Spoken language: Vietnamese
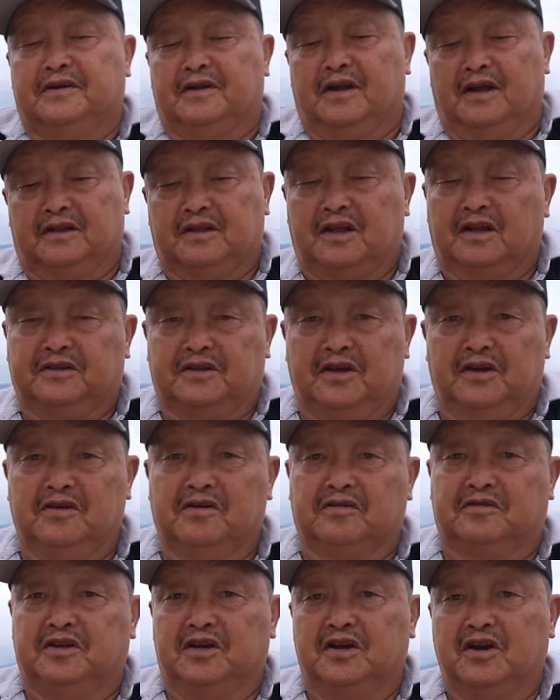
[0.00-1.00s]
để tất thế
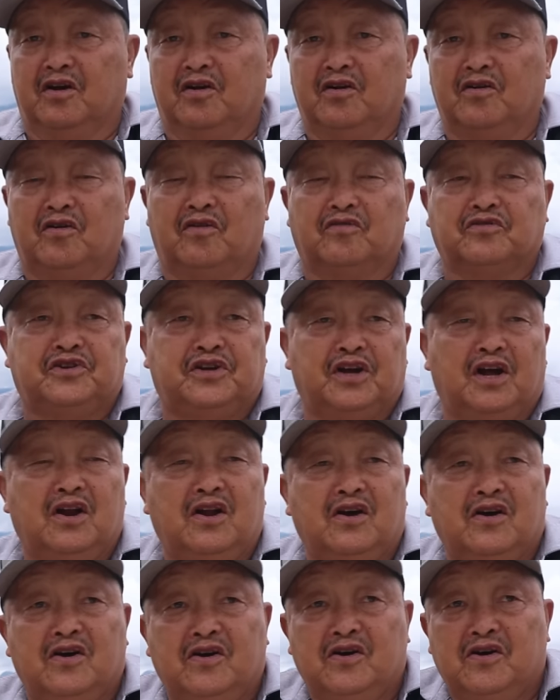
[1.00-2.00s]
giờ tiếng cái rong xía
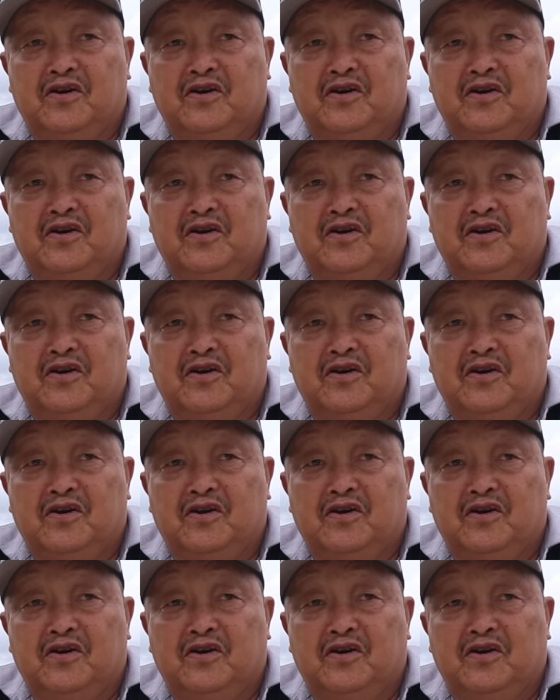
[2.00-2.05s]
lơ